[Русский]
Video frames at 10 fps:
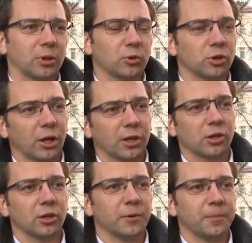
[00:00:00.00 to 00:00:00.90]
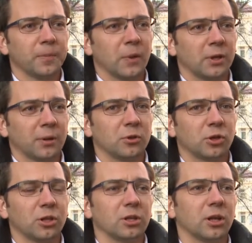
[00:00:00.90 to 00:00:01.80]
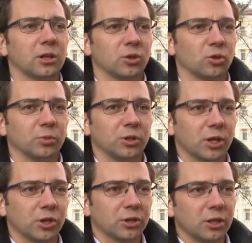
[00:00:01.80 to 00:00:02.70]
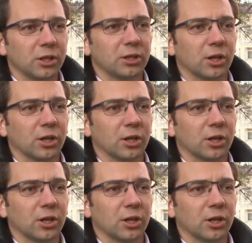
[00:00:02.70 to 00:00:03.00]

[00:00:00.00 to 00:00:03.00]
Потому что, конечно, нам совершенно не надо, чтобы наши дети,